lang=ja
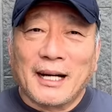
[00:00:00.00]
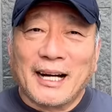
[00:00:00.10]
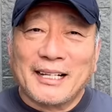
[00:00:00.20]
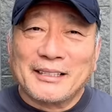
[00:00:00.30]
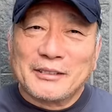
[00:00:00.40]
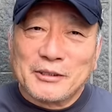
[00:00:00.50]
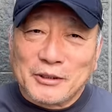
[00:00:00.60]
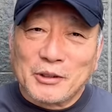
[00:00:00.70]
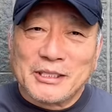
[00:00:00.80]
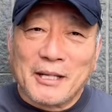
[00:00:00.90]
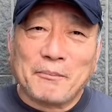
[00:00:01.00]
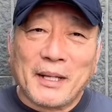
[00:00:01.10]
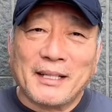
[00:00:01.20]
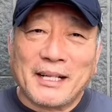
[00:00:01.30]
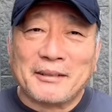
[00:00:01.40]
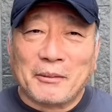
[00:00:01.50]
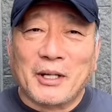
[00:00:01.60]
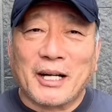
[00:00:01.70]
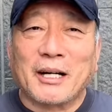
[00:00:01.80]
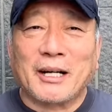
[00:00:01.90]
あ少し先輩になるかも
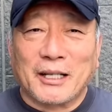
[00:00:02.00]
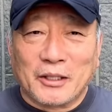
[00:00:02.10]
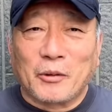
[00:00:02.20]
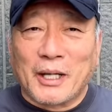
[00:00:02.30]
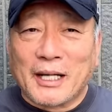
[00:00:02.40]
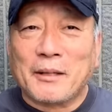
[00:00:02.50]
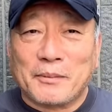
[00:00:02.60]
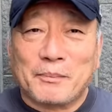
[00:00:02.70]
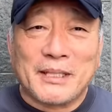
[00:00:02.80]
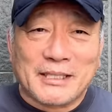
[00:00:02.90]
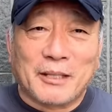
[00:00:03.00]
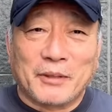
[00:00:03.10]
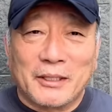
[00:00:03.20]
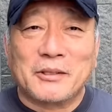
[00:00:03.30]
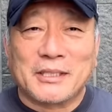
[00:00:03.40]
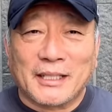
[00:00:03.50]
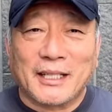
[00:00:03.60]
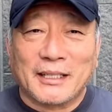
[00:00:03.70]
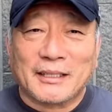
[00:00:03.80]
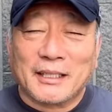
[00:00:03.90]
わからないけど若いピッチャーもいるしね、
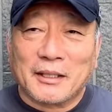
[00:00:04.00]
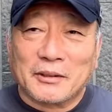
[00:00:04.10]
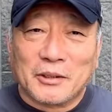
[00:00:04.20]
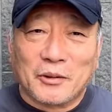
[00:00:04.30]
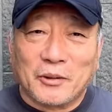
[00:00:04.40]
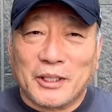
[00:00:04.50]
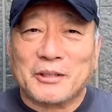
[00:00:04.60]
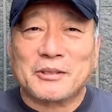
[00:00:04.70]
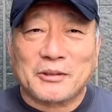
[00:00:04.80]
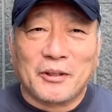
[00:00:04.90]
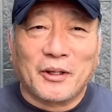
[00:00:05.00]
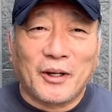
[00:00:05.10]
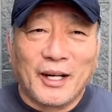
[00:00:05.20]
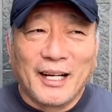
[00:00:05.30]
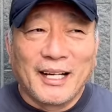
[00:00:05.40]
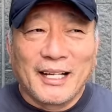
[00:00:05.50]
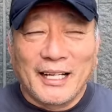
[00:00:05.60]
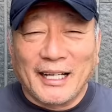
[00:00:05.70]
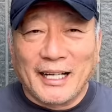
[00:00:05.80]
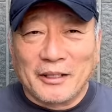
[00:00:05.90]
うん、ただそのオリックスの
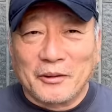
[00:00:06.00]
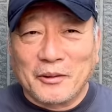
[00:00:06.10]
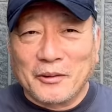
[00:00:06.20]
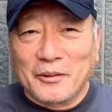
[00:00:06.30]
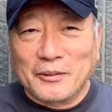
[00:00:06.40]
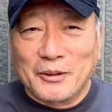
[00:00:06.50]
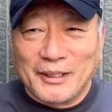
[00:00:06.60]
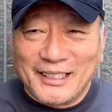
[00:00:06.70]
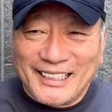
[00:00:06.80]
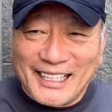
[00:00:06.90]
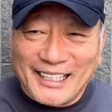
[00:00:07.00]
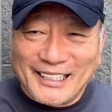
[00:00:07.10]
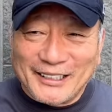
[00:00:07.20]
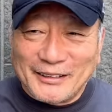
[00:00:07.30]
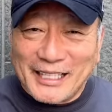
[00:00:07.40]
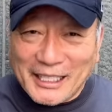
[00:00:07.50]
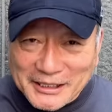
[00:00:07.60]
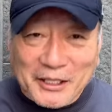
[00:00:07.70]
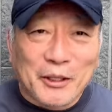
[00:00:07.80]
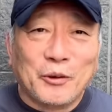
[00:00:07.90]
あのな
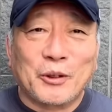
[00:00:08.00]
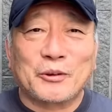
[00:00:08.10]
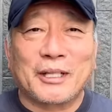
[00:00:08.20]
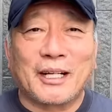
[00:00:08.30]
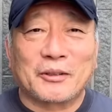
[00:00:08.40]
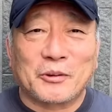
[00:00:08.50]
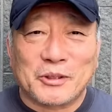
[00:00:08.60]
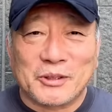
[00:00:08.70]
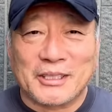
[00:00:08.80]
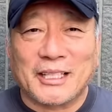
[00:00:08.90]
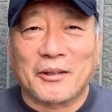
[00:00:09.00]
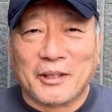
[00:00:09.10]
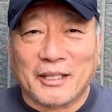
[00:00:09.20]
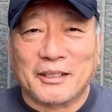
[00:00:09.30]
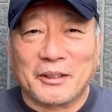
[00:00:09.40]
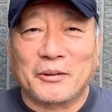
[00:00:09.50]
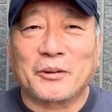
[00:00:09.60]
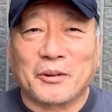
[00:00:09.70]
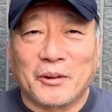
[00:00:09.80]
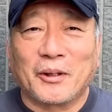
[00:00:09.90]
ぜ強力な投手陣なのかっていう
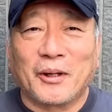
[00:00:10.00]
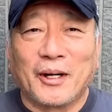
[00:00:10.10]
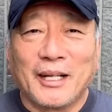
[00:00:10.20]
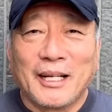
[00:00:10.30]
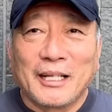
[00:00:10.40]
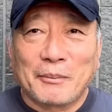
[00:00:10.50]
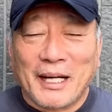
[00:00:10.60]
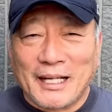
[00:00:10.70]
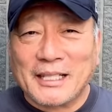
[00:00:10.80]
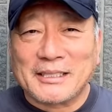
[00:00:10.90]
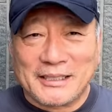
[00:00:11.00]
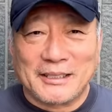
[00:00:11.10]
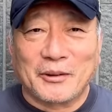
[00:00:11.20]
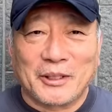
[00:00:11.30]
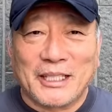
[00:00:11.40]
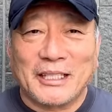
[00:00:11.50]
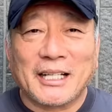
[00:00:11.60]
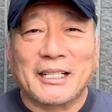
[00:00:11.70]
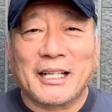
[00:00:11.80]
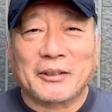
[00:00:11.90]
ことをやっぱ話を聞い
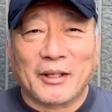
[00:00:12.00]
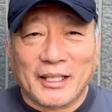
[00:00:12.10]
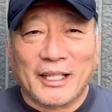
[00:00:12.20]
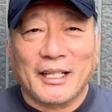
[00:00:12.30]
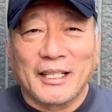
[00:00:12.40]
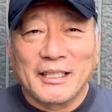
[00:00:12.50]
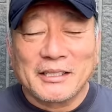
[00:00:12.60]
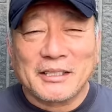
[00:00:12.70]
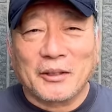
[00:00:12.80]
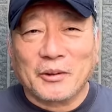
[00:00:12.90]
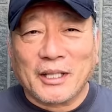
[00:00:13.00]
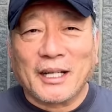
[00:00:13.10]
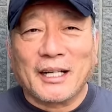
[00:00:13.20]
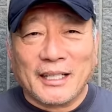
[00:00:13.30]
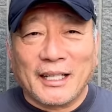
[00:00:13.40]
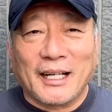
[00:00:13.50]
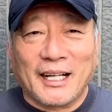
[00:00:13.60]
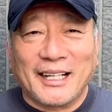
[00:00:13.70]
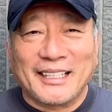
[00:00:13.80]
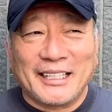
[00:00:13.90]
たりだとかねしてお互い
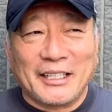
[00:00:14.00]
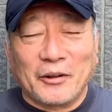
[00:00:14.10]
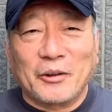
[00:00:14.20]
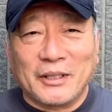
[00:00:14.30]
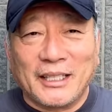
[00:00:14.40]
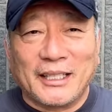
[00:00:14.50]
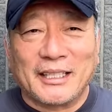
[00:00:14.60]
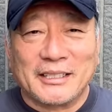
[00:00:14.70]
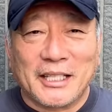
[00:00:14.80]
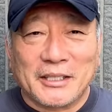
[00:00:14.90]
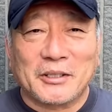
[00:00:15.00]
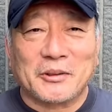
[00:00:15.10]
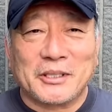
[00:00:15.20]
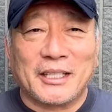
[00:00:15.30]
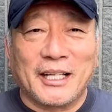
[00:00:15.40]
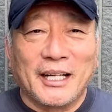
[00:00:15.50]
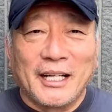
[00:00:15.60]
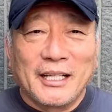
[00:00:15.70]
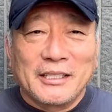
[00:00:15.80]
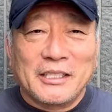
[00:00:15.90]
がいいように成長し
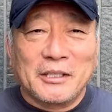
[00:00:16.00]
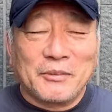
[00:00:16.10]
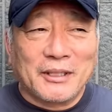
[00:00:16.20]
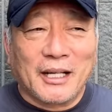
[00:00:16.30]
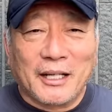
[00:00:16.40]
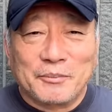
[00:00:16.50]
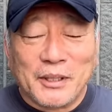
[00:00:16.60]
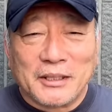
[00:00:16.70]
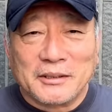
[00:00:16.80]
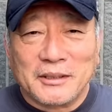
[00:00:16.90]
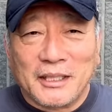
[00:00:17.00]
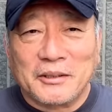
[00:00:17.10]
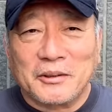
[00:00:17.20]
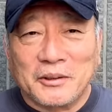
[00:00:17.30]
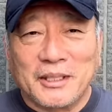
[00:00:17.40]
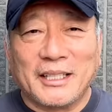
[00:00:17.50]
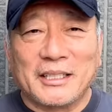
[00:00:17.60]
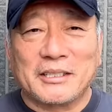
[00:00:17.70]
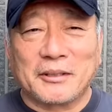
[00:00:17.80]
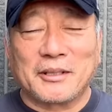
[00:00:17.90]
チームがプラスになるよう
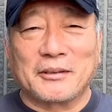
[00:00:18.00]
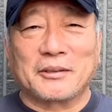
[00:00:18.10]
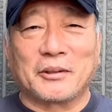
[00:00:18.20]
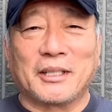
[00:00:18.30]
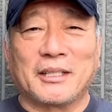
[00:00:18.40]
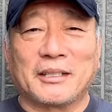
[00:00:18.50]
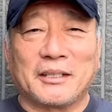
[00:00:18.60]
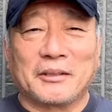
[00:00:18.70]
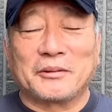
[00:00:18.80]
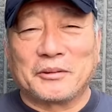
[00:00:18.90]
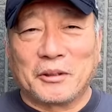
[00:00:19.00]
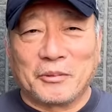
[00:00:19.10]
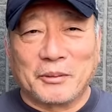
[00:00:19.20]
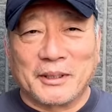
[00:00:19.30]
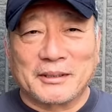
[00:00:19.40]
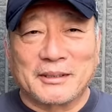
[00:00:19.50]
にしてくれるといいなっていうふうに思います。